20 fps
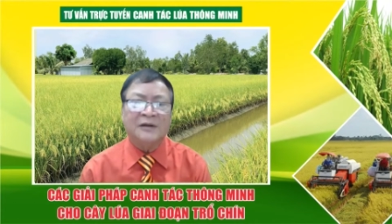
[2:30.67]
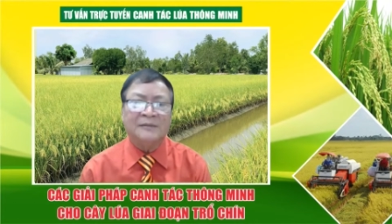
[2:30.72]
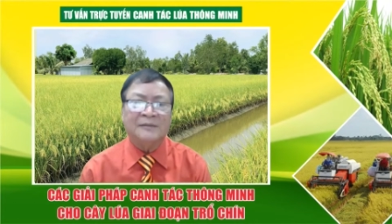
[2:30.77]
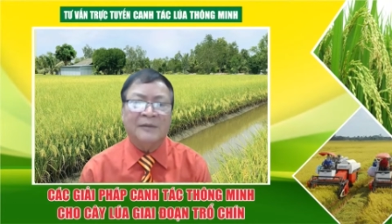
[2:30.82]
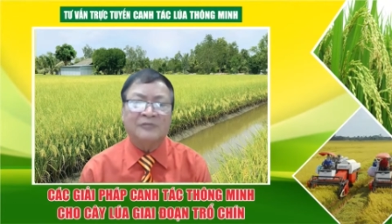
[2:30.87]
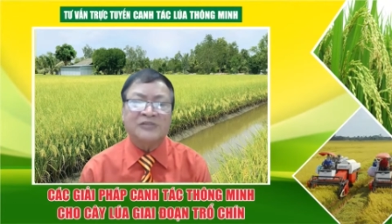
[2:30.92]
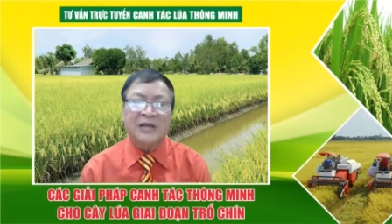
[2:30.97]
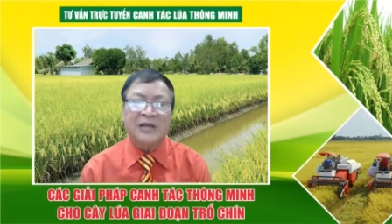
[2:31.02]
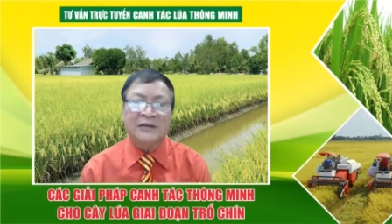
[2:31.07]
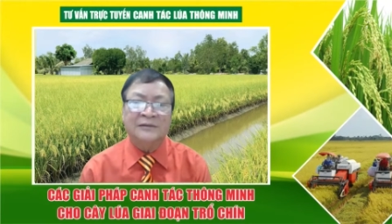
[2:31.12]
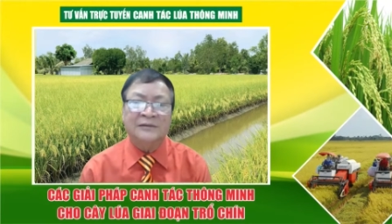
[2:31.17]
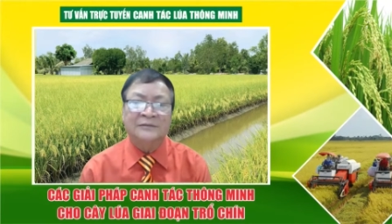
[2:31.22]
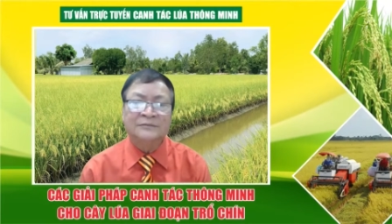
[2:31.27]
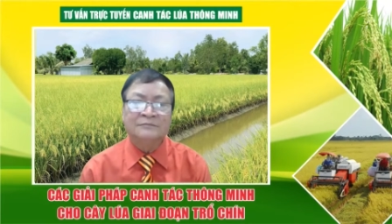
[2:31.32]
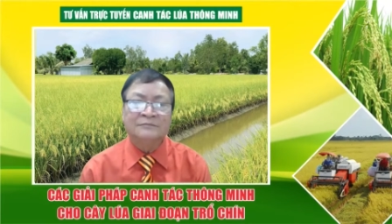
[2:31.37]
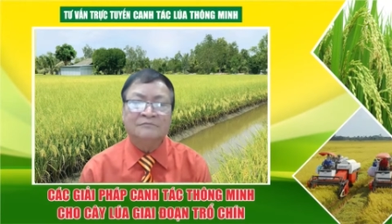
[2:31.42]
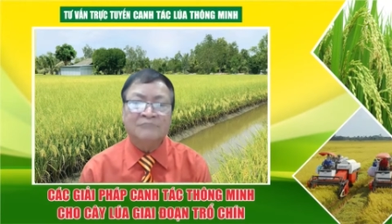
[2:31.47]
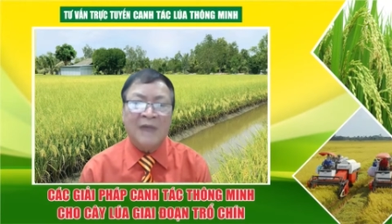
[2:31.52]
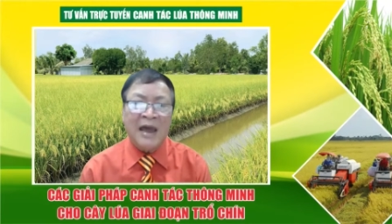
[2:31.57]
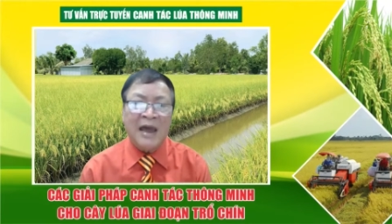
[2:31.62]
màu xanh
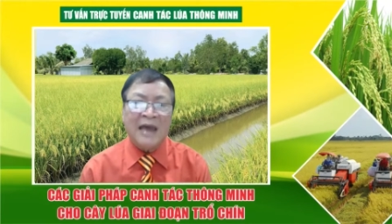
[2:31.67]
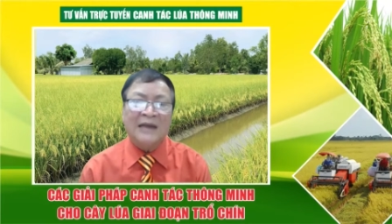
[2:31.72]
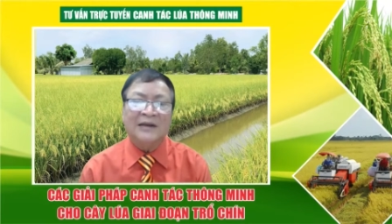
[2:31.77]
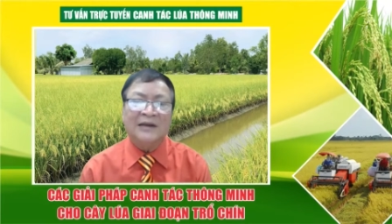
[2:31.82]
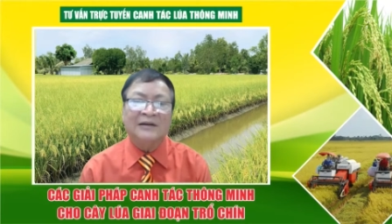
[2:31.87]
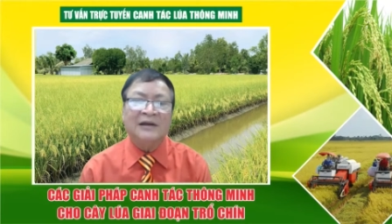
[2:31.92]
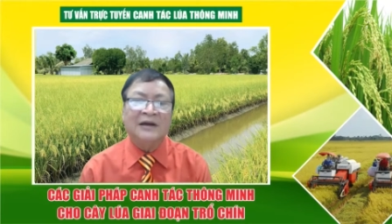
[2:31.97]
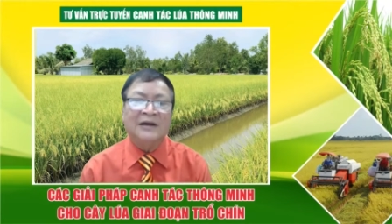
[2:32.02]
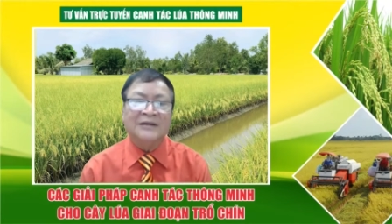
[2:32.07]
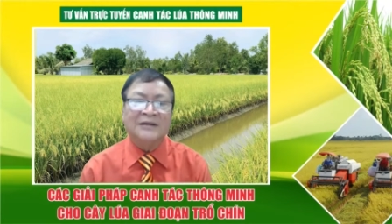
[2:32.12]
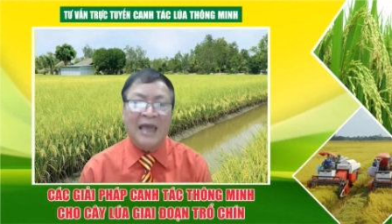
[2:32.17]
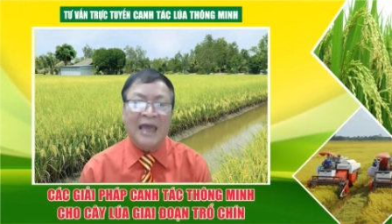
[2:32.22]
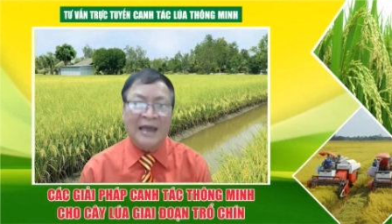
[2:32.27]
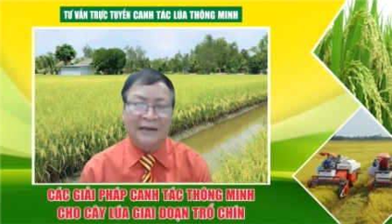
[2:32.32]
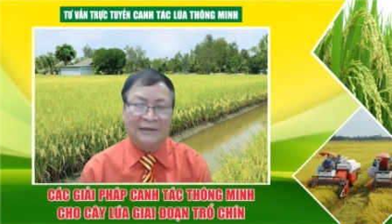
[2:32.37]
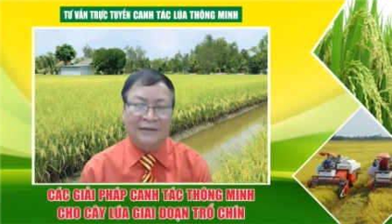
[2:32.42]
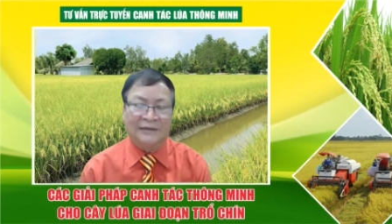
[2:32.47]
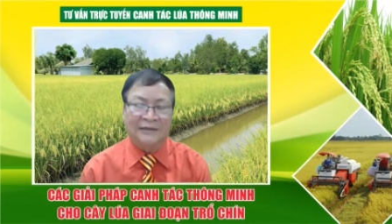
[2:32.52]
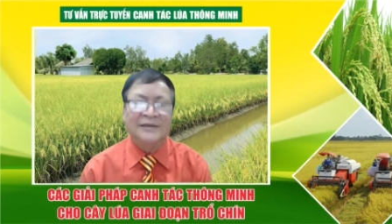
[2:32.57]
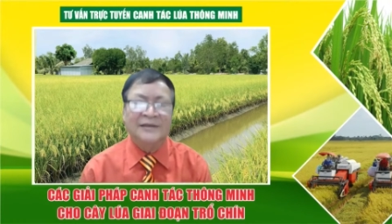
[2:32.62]
3 là nó hơi
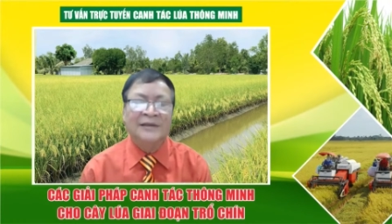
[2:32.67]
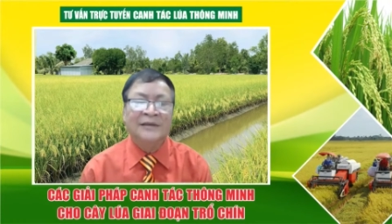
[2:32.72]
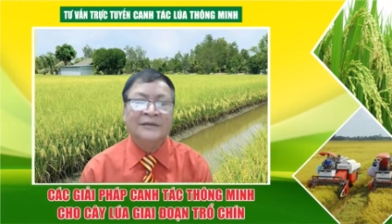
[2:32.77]
vàng rồi